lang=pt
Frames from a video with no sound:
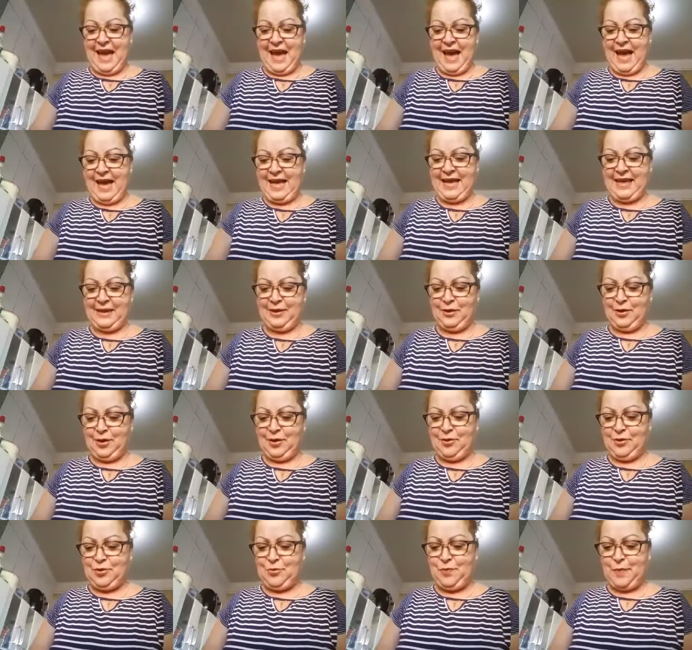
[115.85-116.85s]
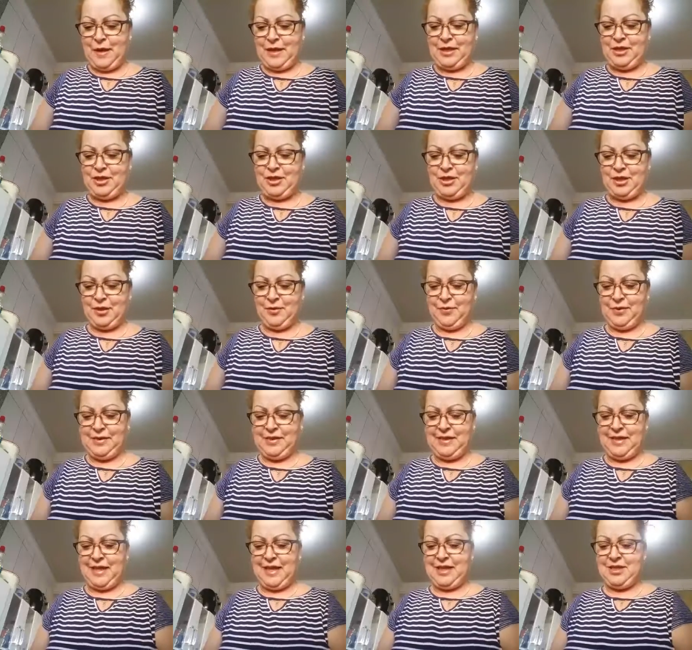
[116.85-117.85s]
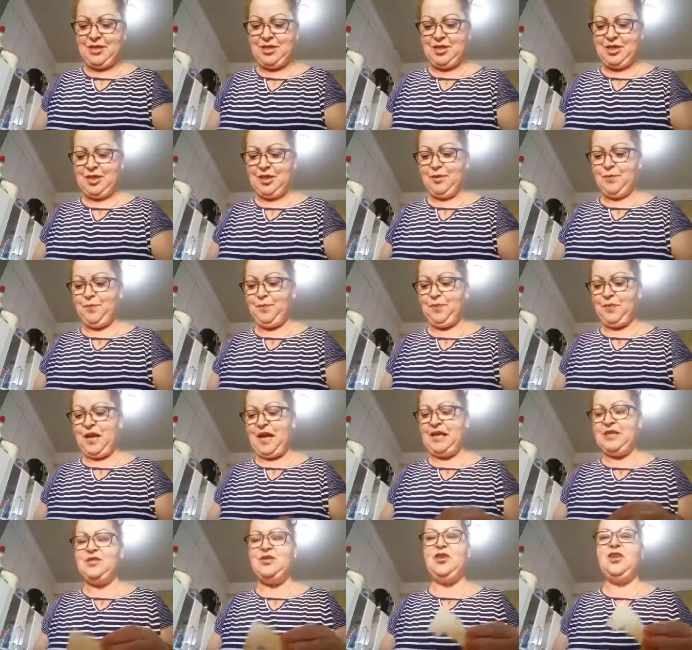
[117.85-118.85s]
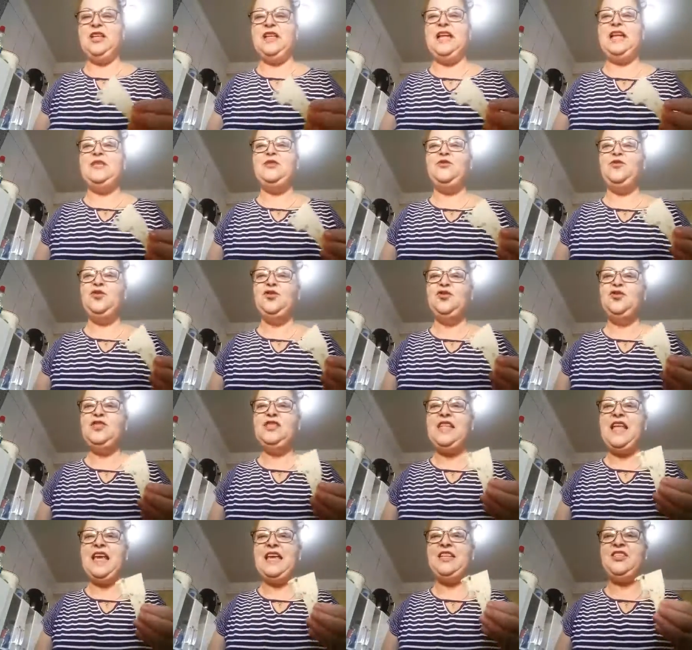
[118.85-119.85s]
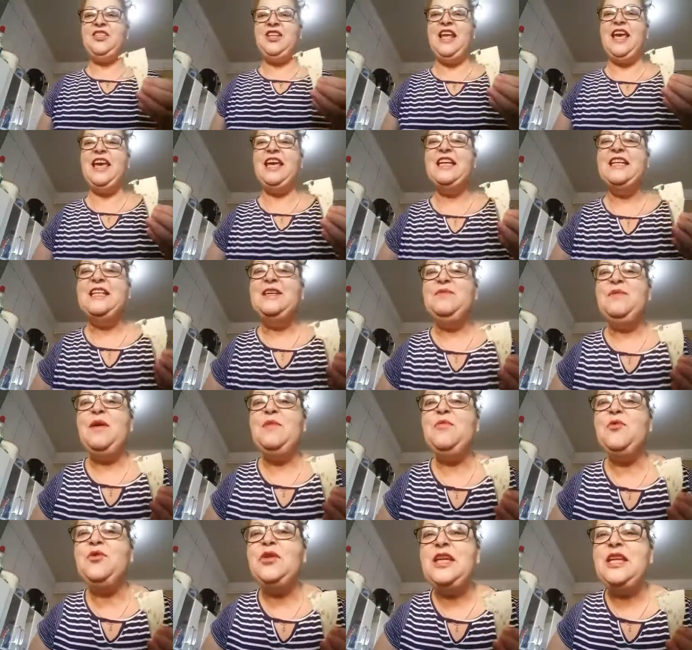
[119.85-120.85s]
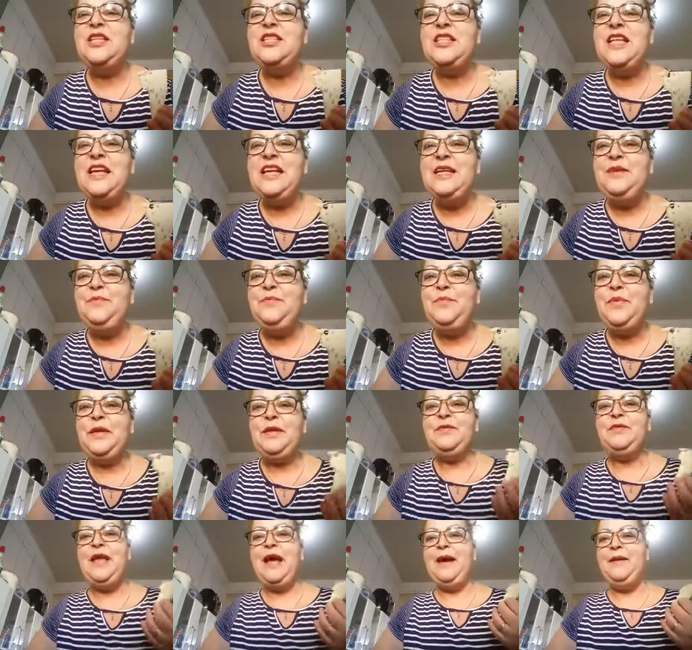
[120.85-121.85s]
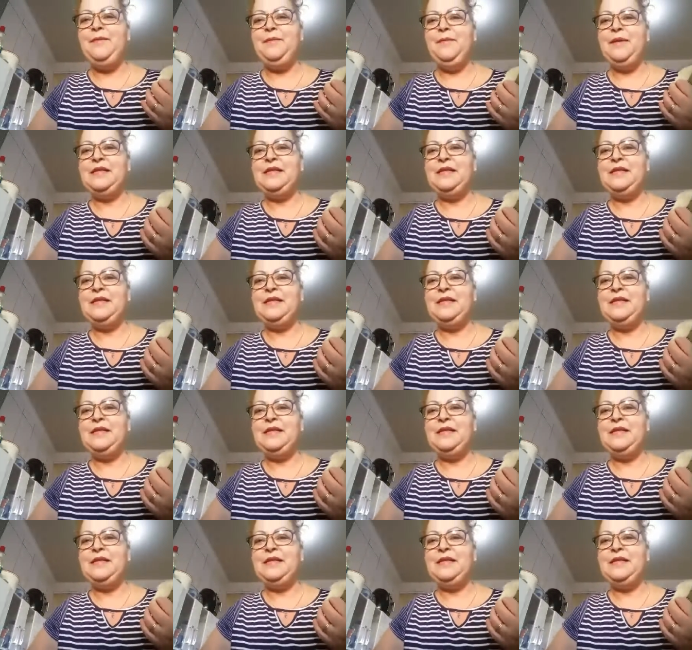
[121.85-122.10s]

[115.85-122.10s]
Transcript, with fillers: Ai, adoro de paixão esse queijinho. Ai, só que daí suja os dentes, né? Mas meu dente tá limpinho, tá?